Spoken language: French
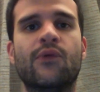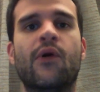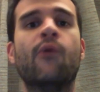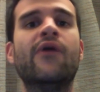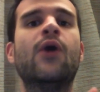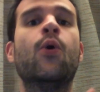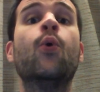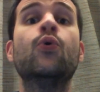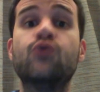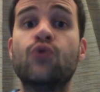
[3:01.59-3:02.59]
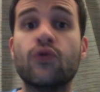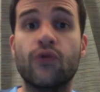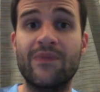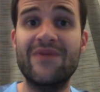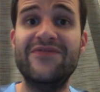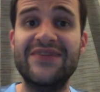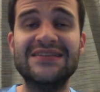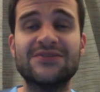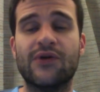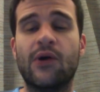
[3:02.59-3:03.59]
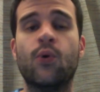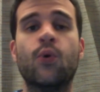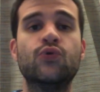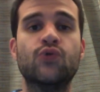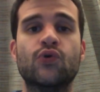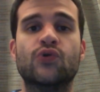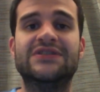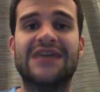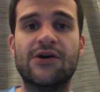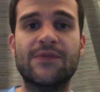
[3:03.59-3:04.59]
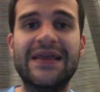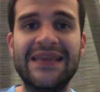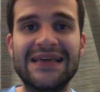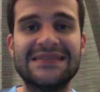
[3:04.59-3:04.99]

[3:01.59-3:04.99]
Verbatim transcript: On a le retour de Memphis, on a le retour de Thiago Mendes.